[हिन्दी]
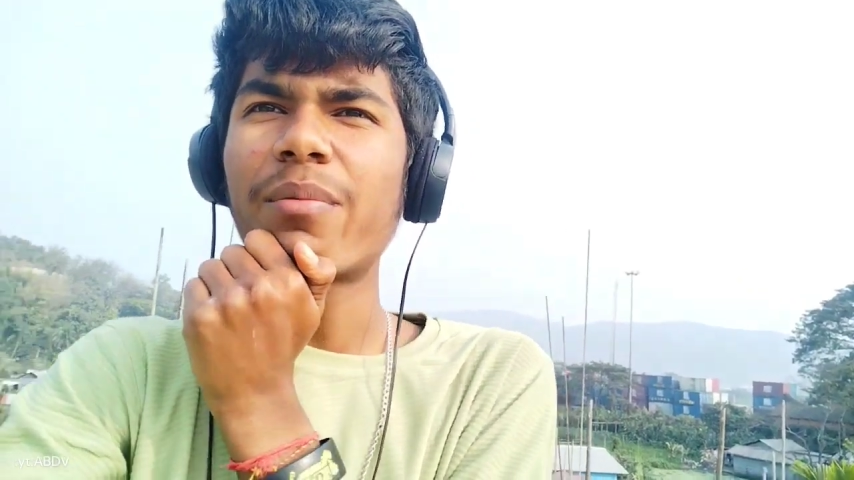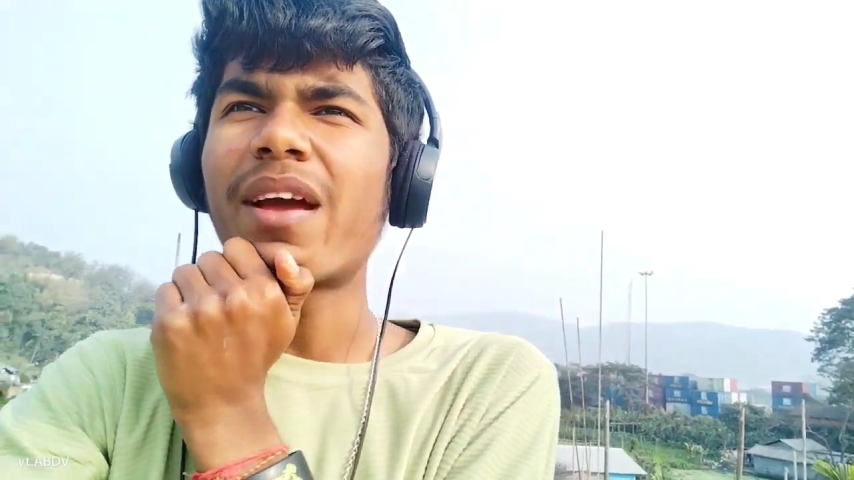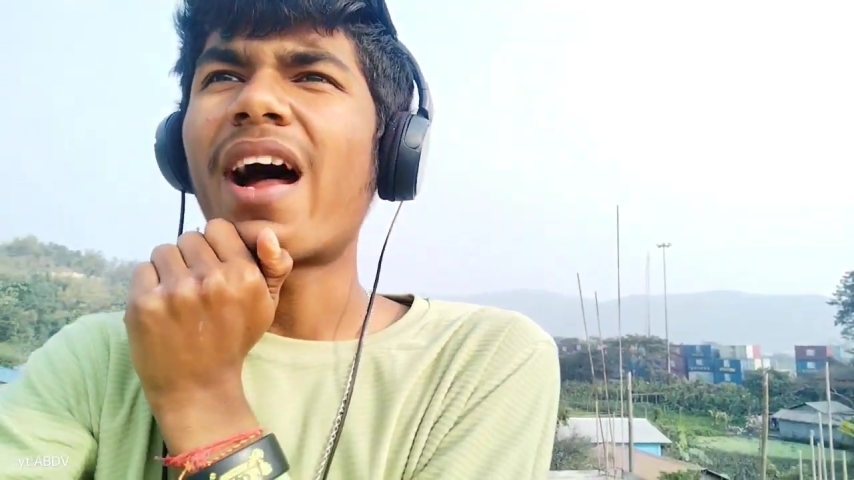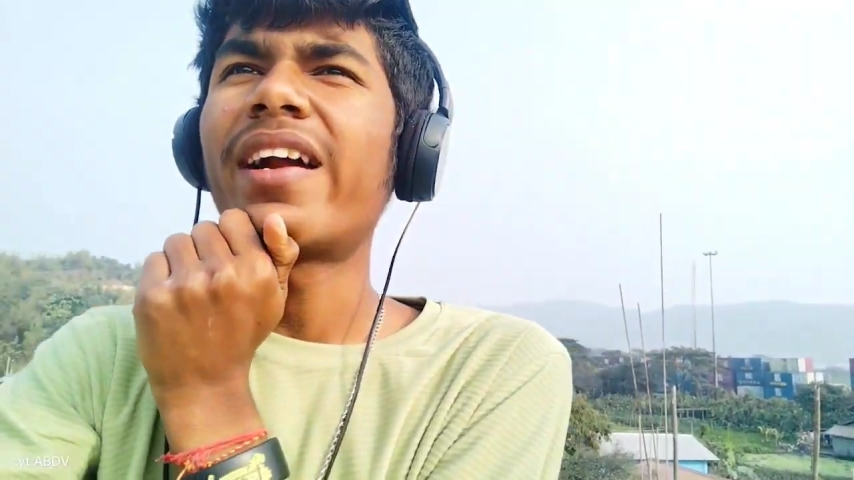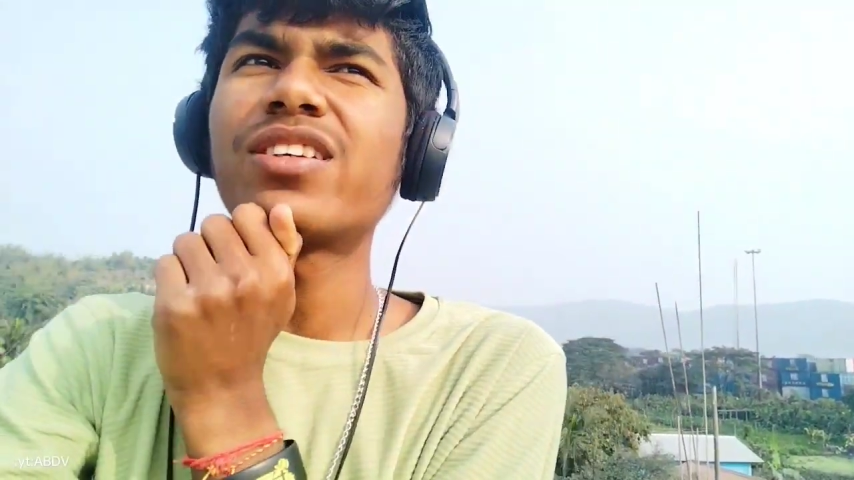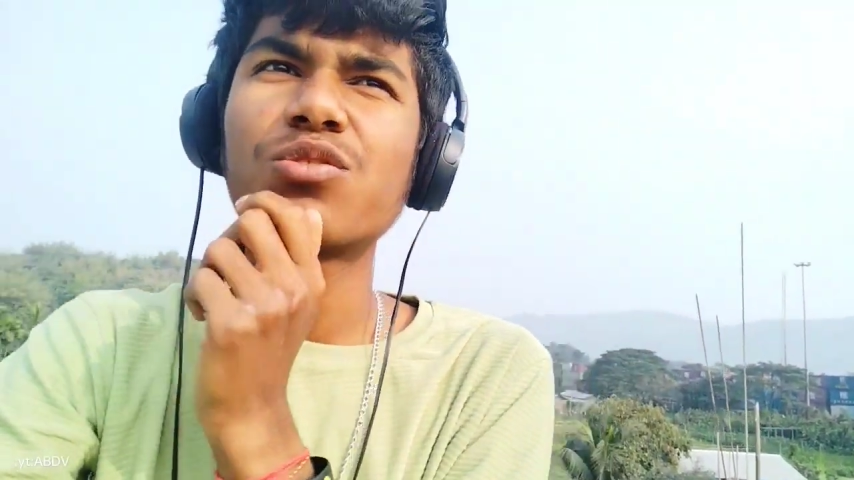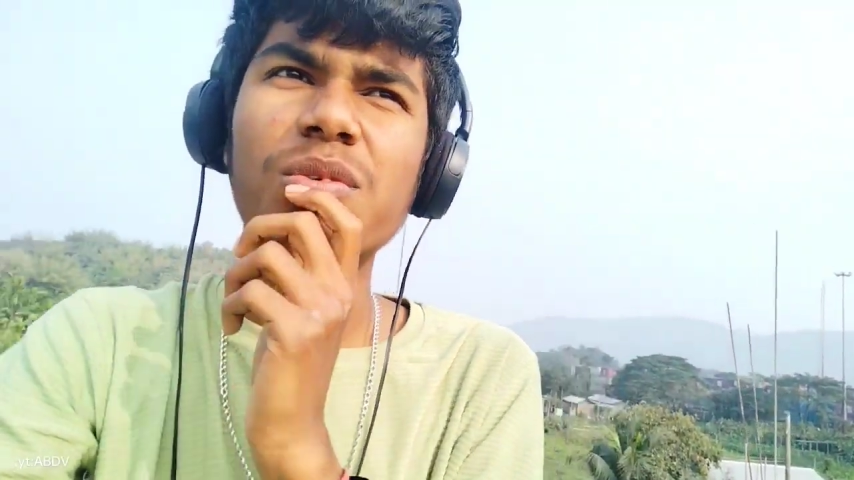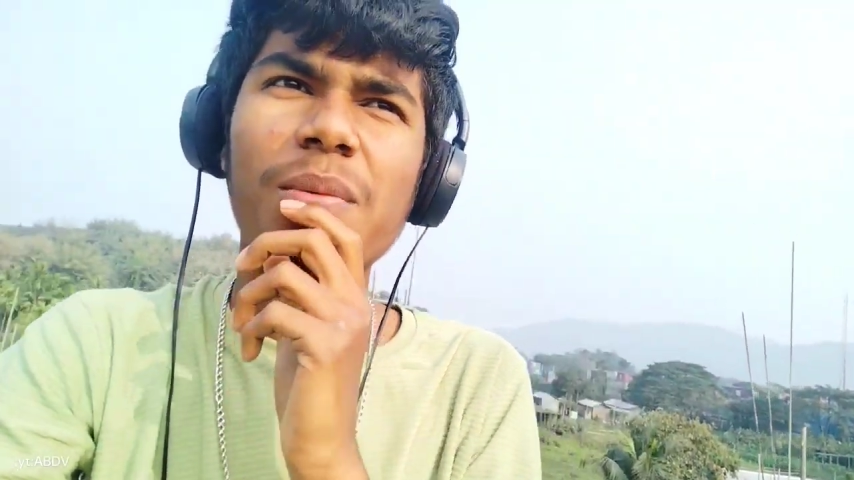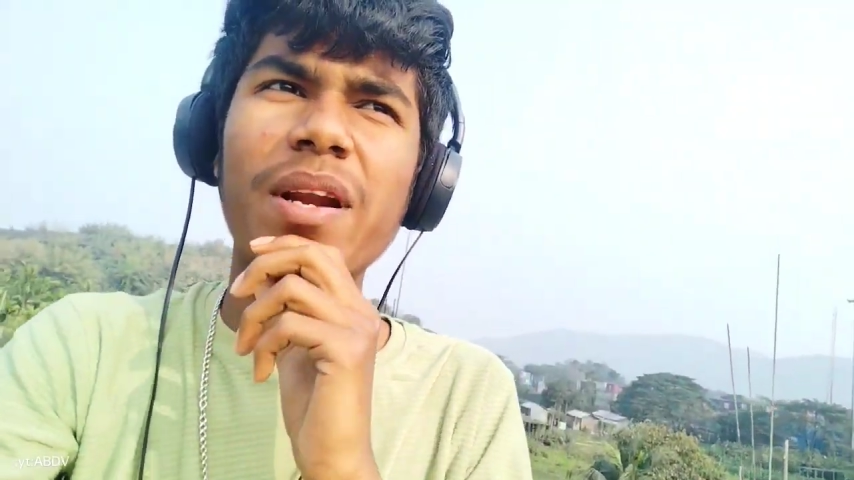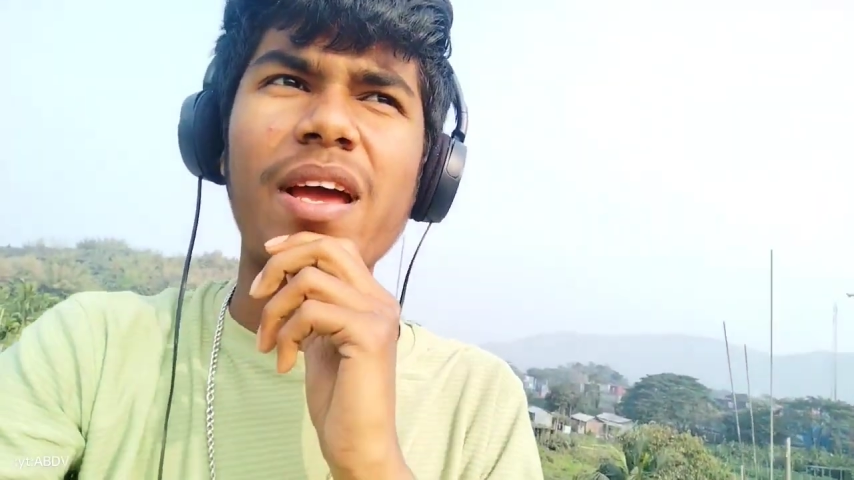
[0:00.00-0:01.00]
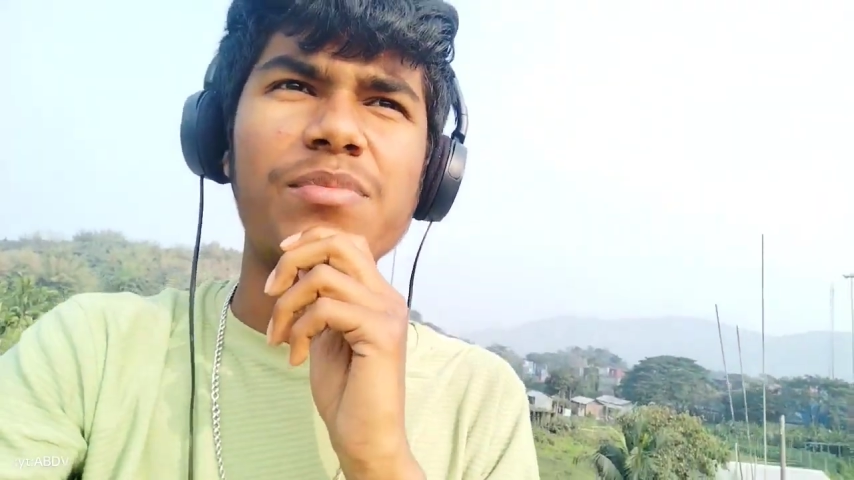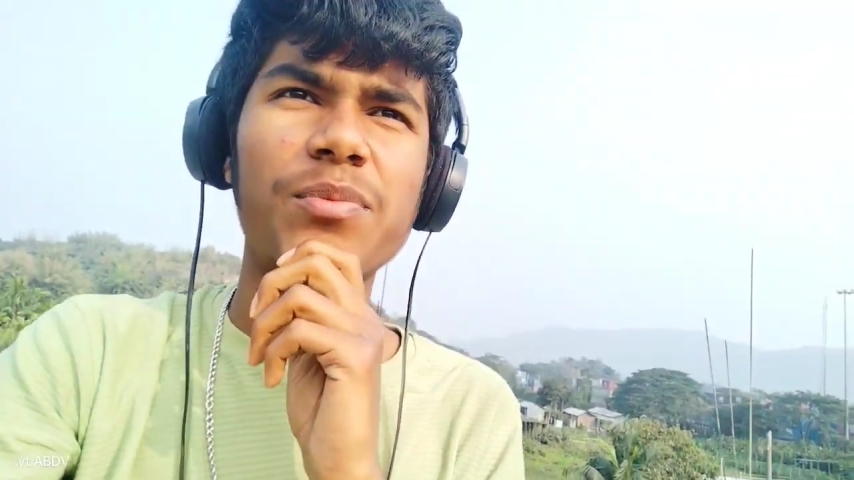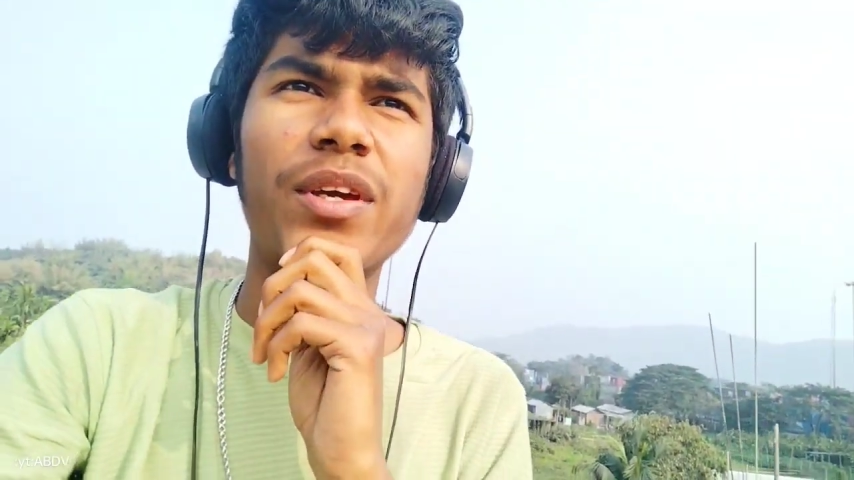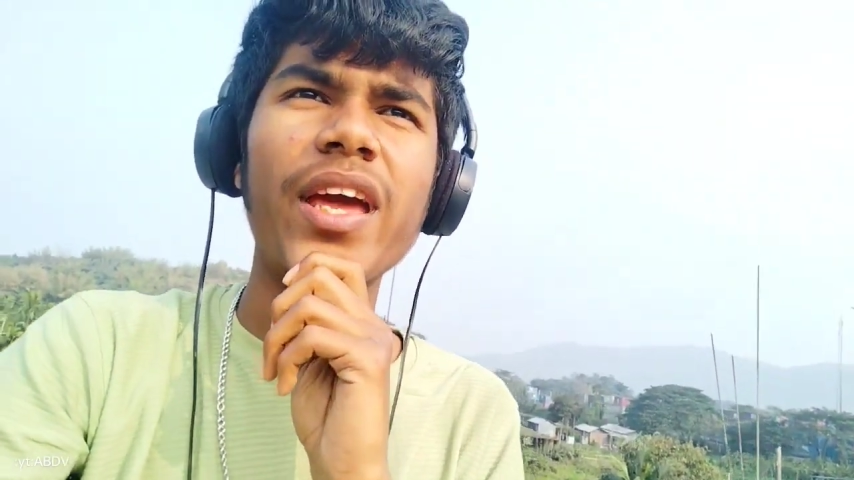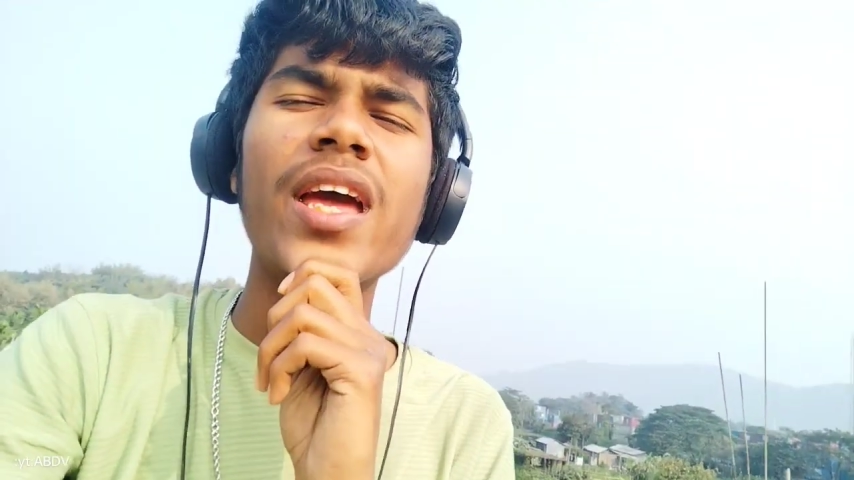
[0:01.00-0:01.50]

भी हार्दिक शुभकामनाएं आप सबके